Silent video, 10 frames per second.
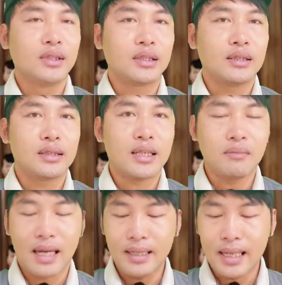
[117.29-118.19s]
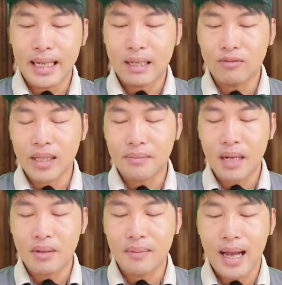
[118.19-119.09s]
từ tháng 7
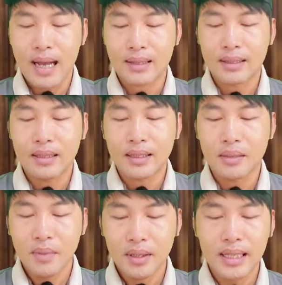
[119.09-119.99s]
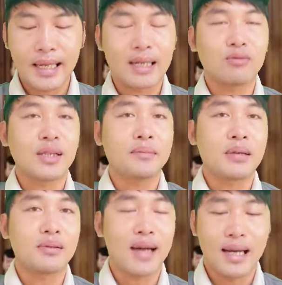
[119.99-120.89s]
2023 đến tháng 10
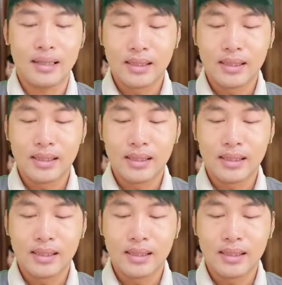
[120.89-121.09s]
2023,